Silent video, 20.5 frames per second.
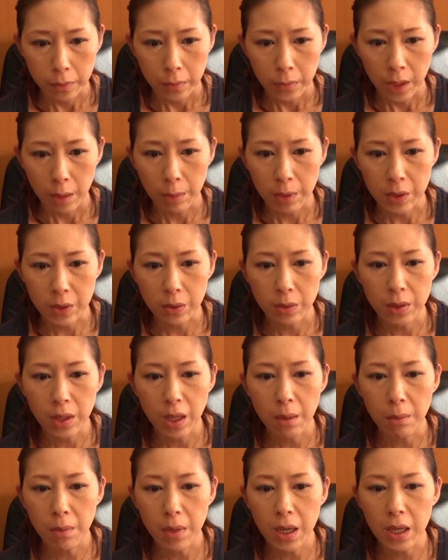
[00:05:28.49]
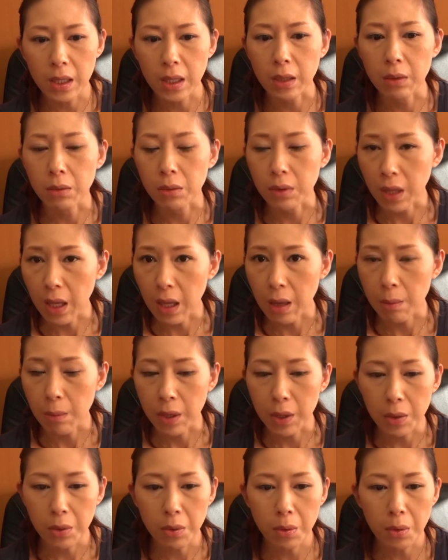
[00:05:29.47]
でまあ、数年前なので、
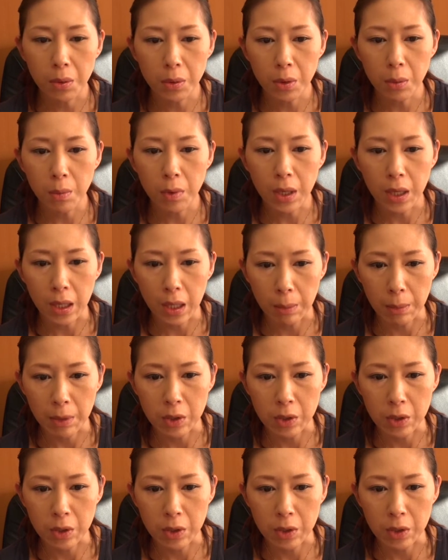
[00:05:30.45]
まあ、両方ともから